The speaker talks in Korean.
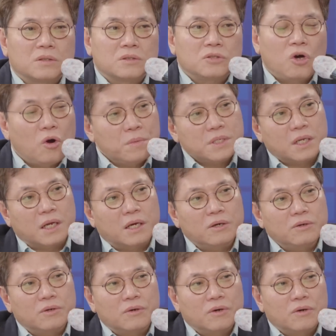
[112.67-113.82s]

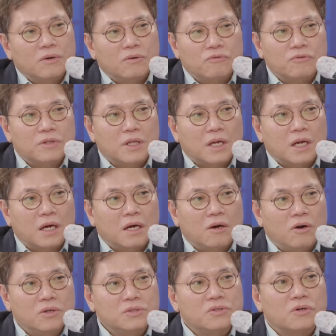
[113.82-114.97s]
처음이잖아요. 처음이죠. 우리나라
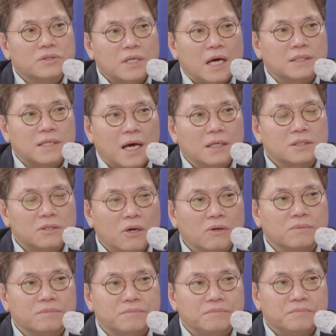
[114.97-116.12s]
헌정 사상
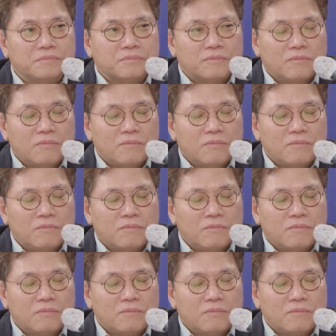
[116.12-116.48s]
처음. 네.